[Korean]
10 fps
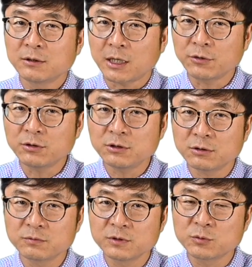당연히
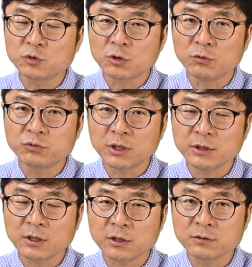여러분 입국 거부가
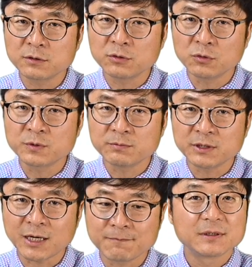될 가능성이 높습니다.